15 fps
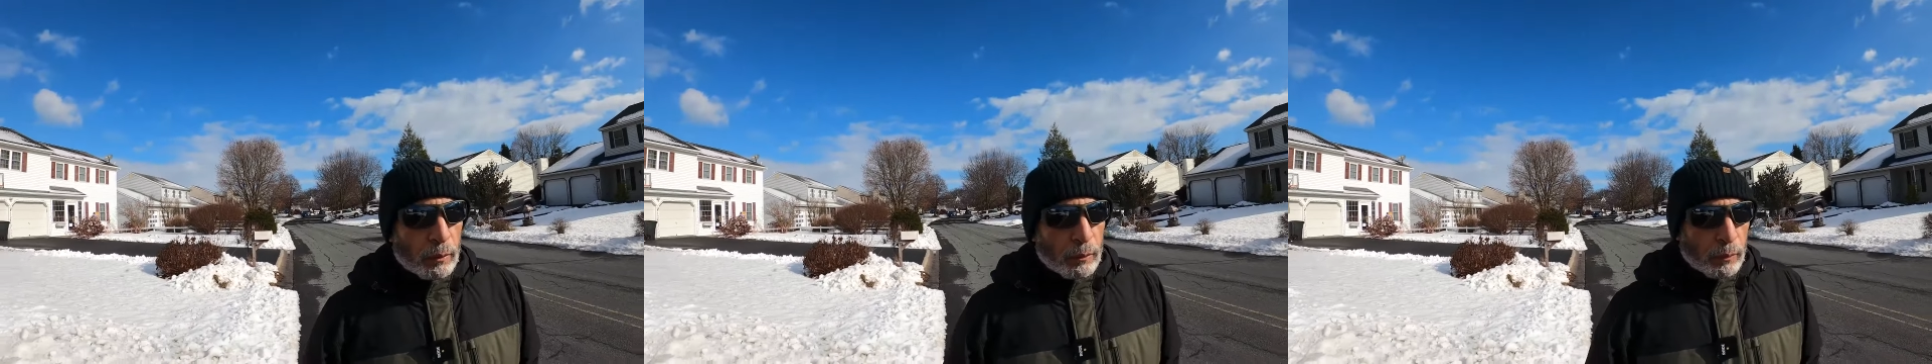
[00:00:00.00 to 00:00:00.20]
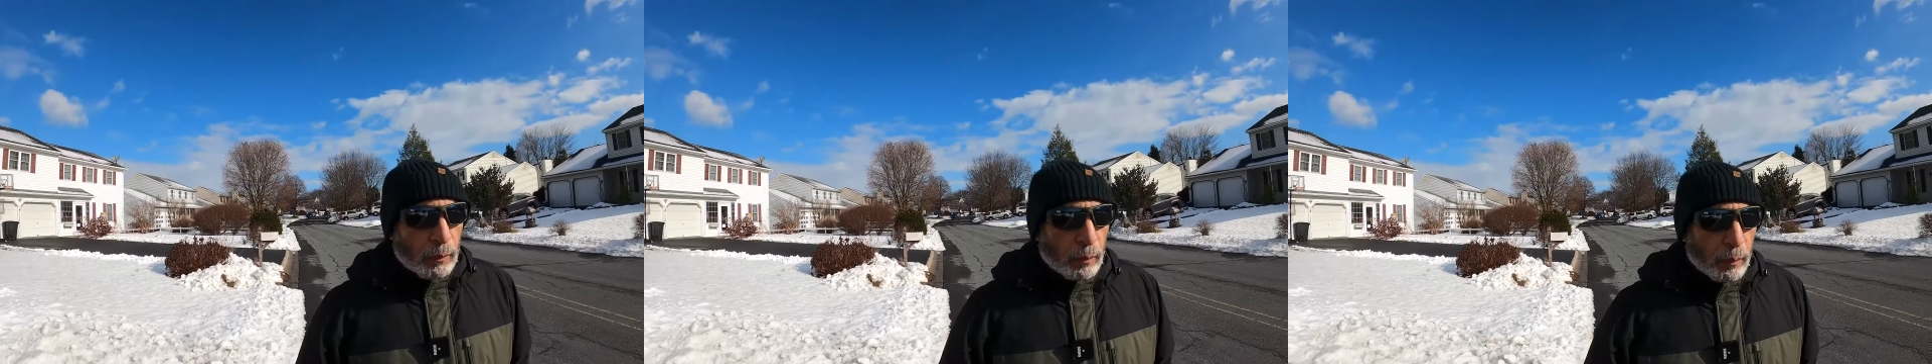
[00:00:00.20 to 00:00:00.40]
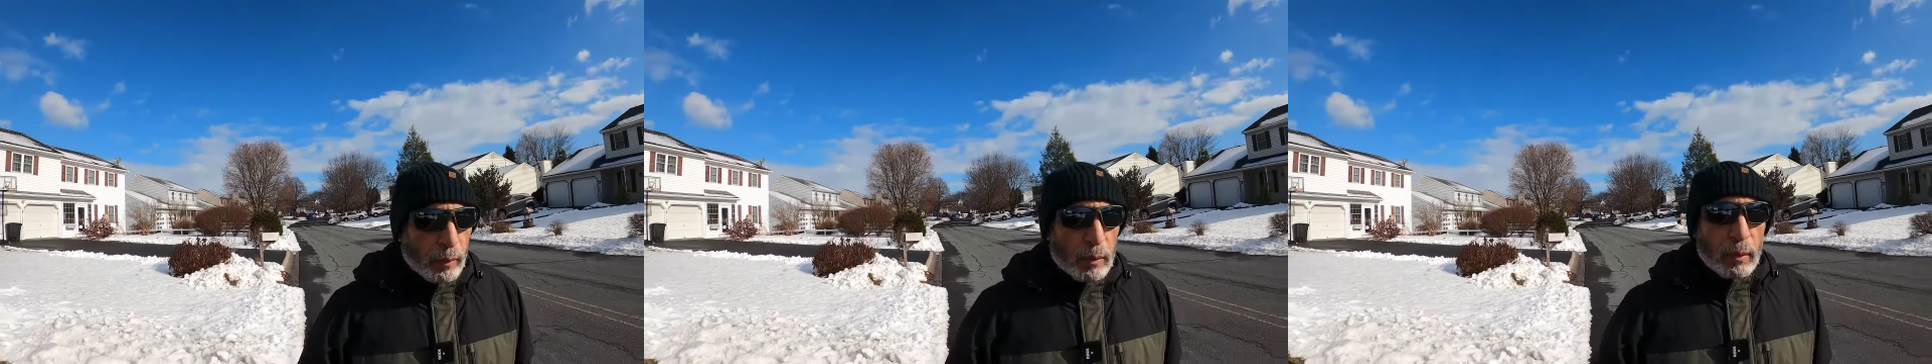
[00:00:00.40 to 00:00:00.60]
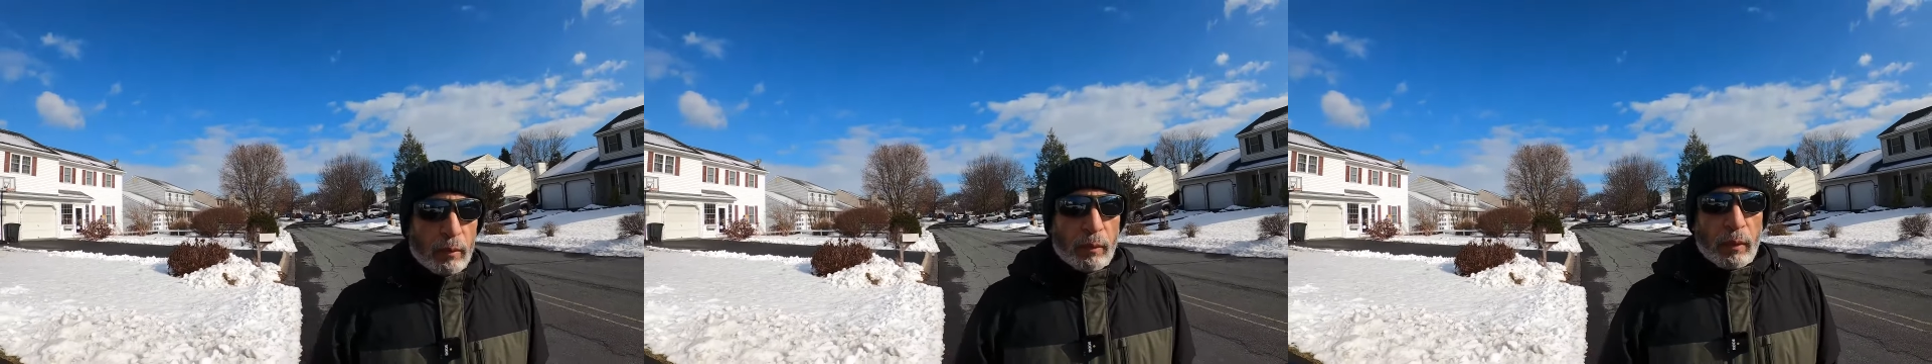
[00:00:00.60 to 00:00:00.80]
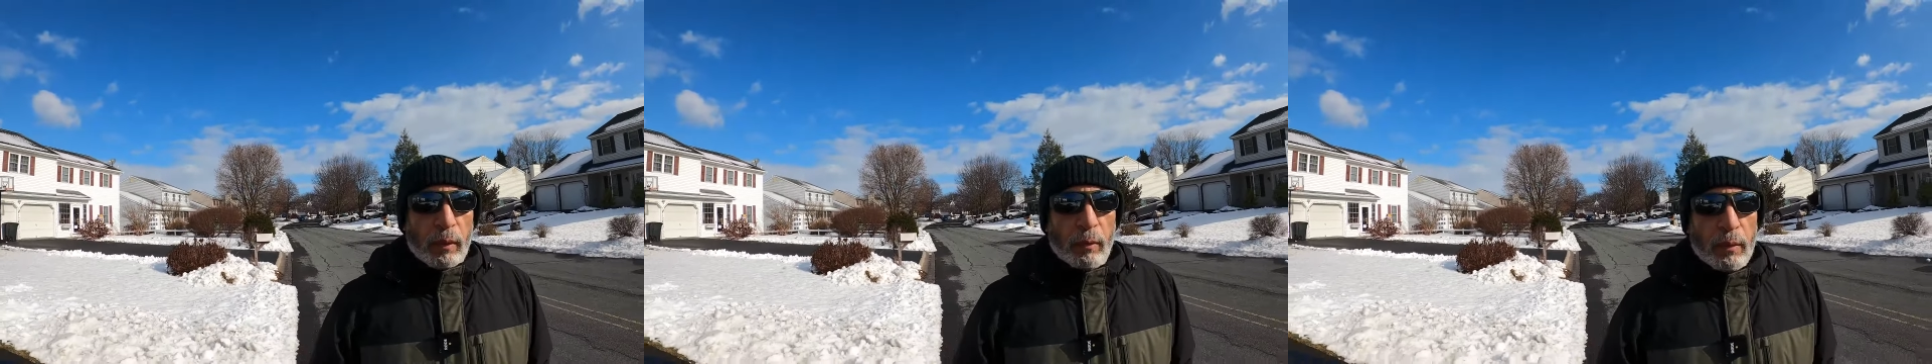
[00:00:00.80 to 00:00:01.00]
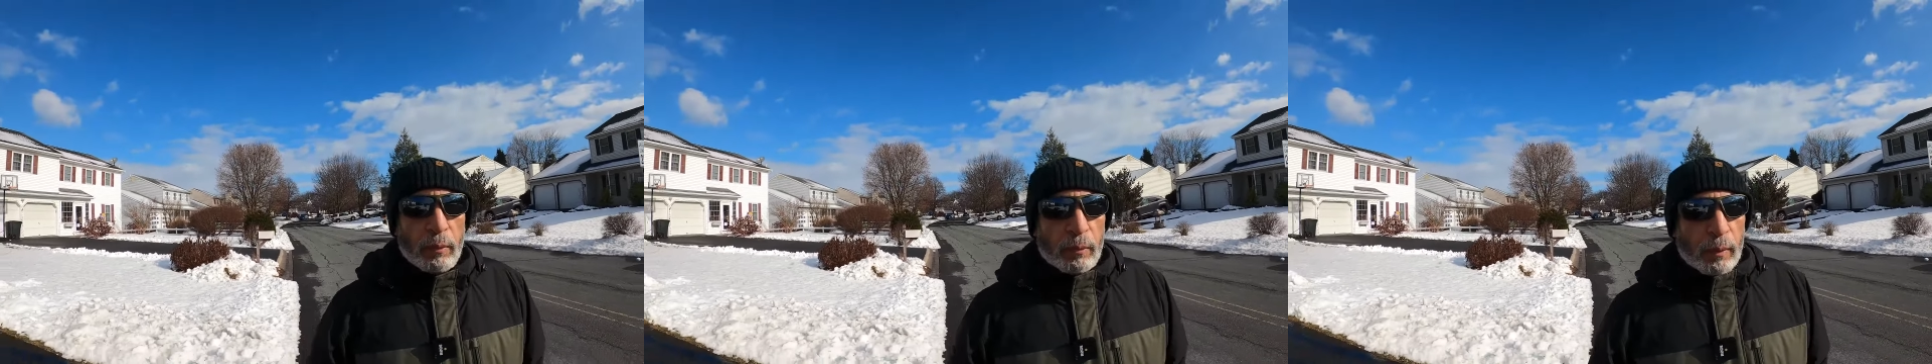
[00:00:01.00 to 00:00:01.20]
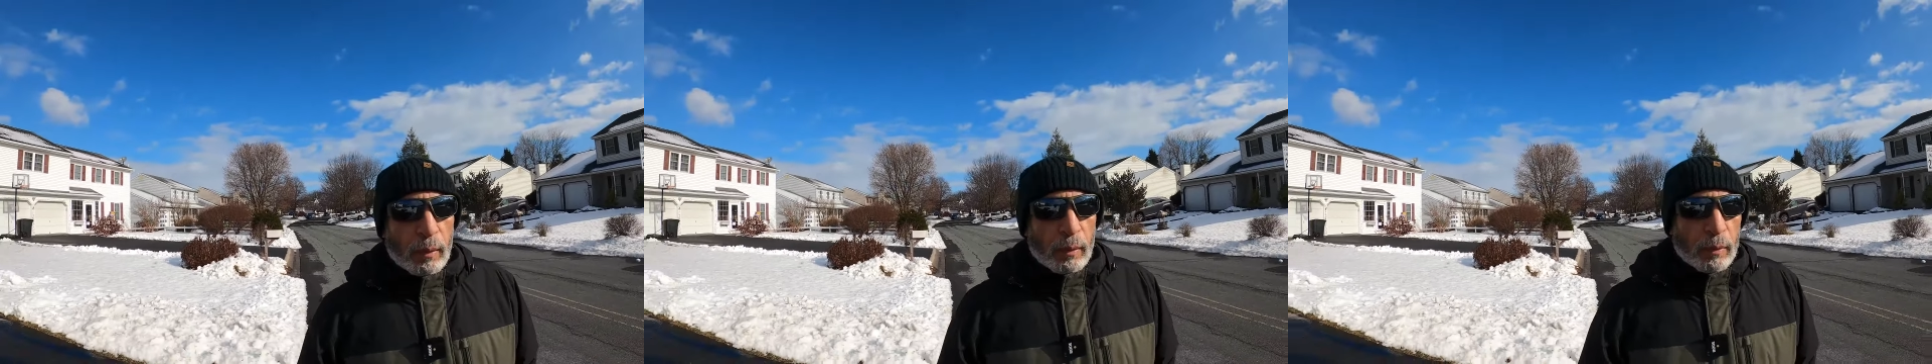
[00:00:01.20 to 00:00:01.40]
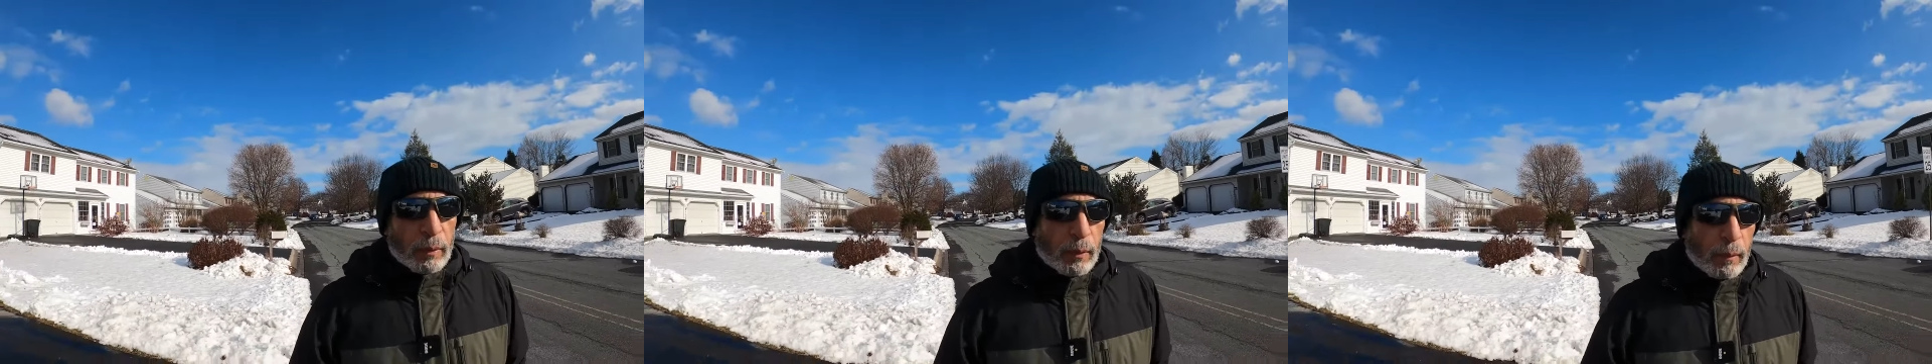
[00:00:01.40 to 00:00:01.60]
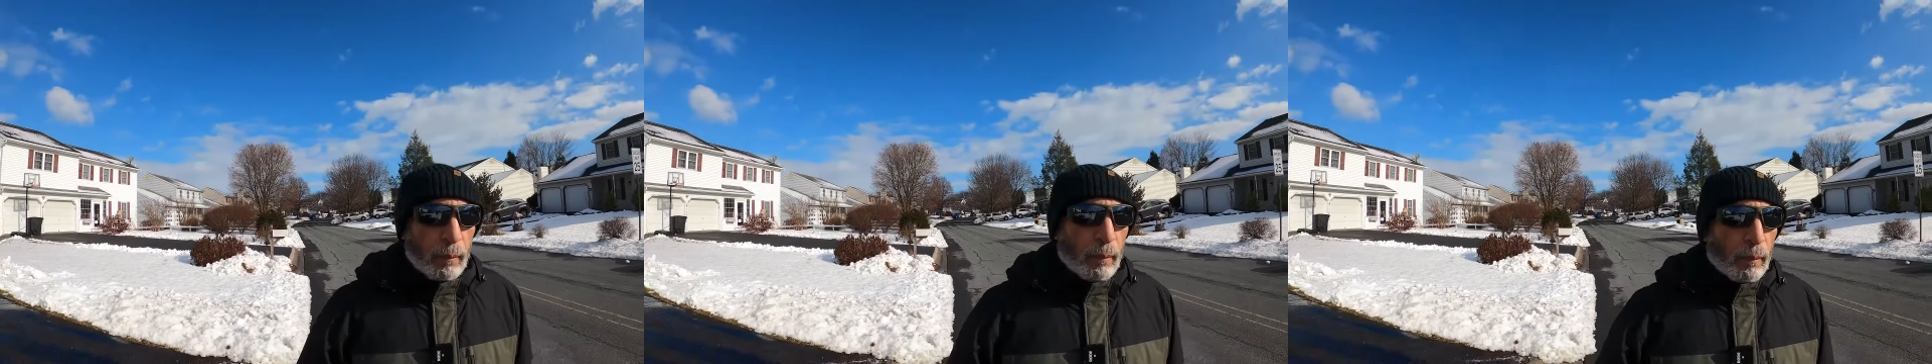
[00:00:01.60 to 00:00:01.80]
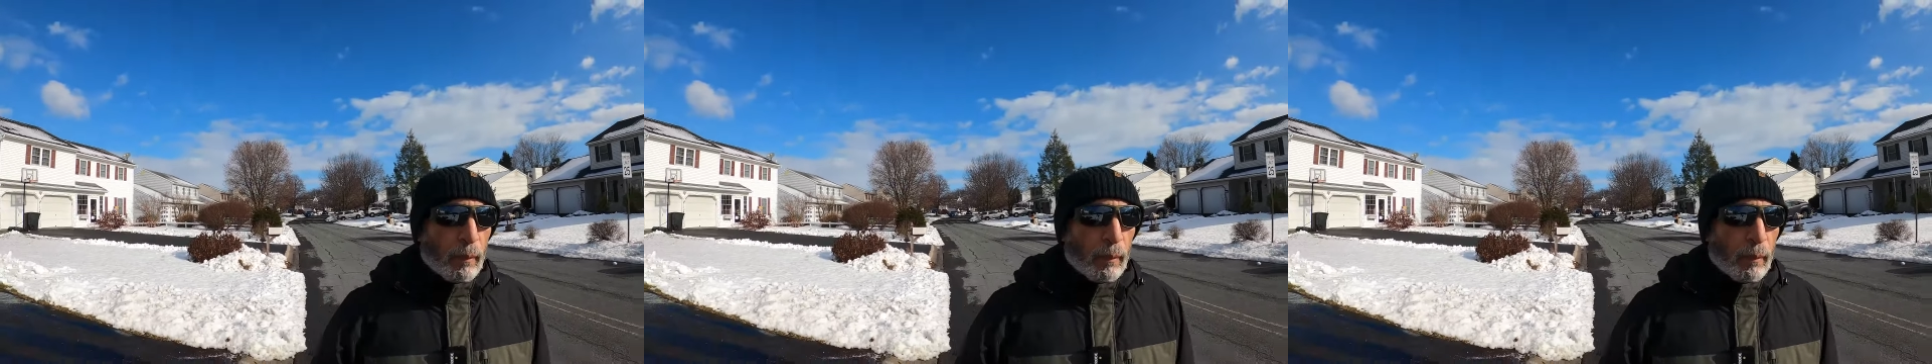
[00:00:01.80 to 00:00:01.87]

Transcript: في بنسلفانيا ما شفتهاش